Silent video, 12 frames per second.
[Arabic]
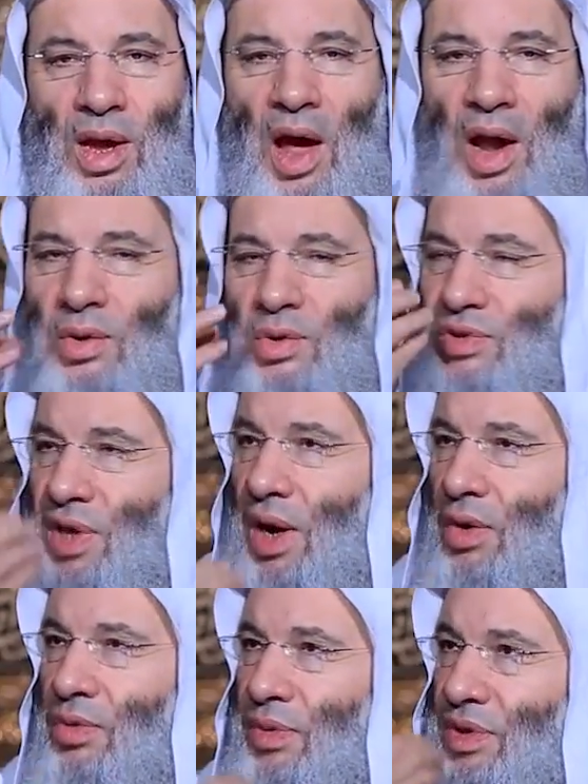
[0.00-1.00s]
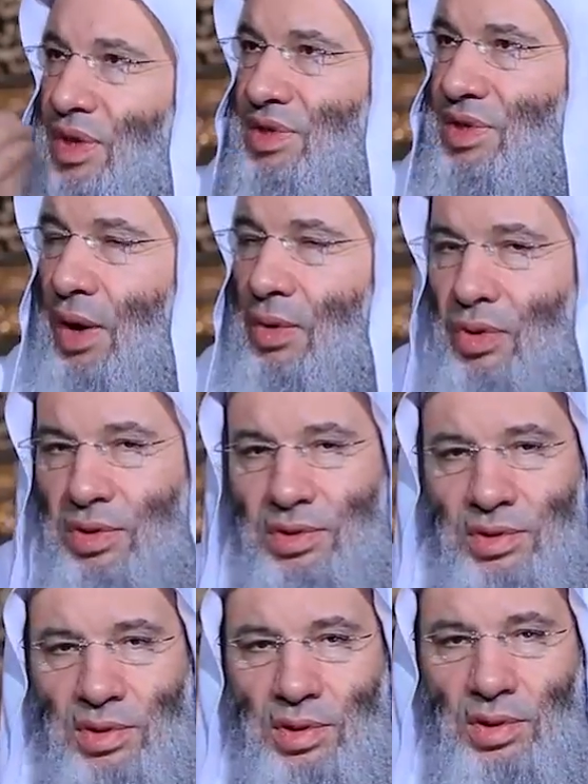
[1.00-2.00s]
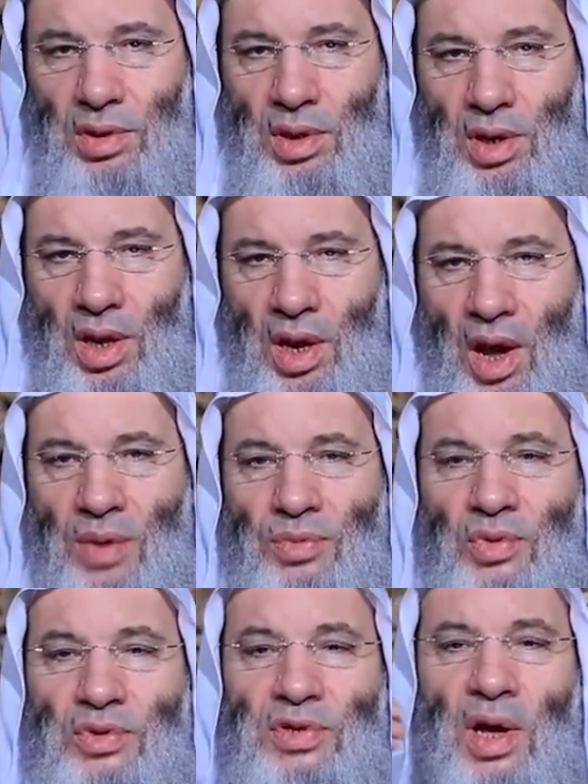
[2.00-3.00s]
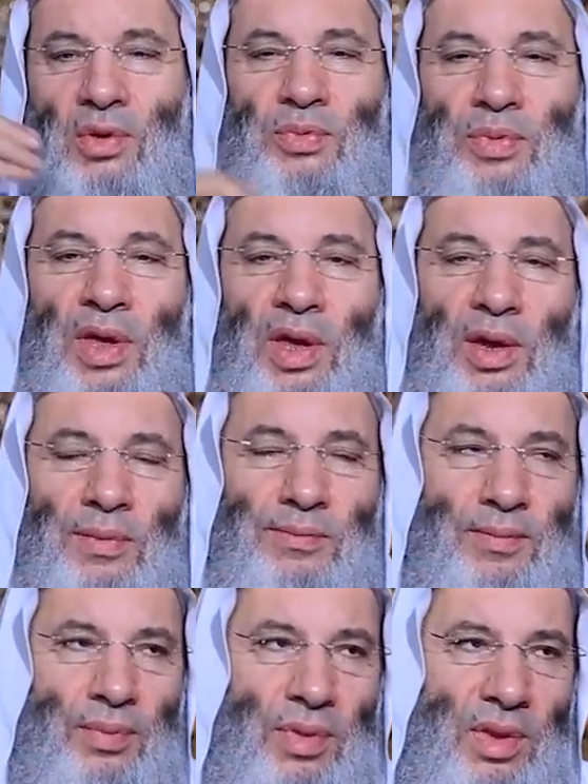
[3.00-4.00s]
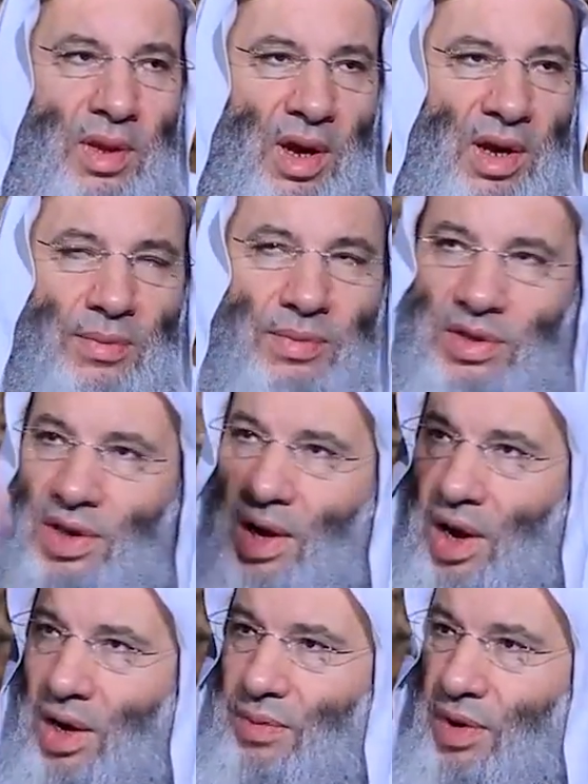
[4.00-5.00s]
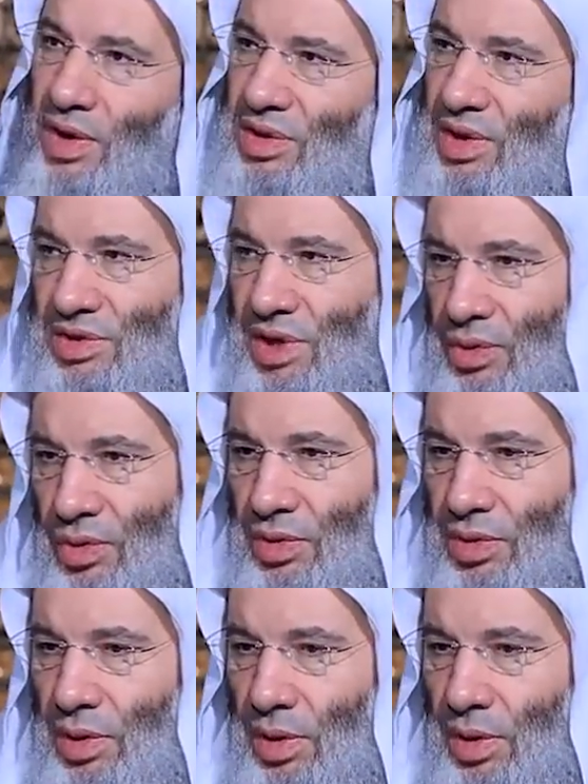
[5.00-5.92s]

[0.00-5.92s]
هل يصر بالتشهد أم يجهر به احنا بنتكلم عن التشهد